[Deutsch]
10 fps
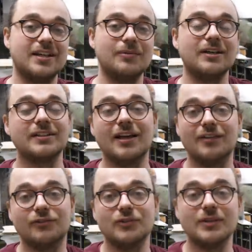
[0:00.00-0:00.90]
aber
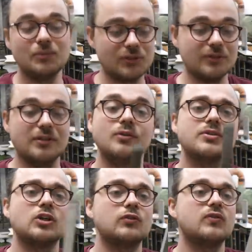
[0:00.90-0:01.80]
dafür musst du
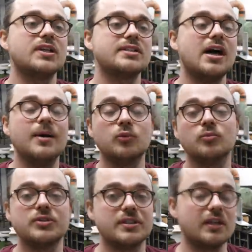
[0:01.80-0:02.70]
Lust auf sowas haben und
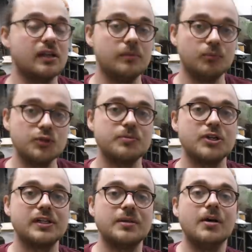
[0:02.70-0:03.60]
musste, da halt, musste mich
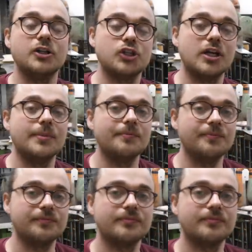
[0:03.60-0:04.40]
halt eben anschreiben.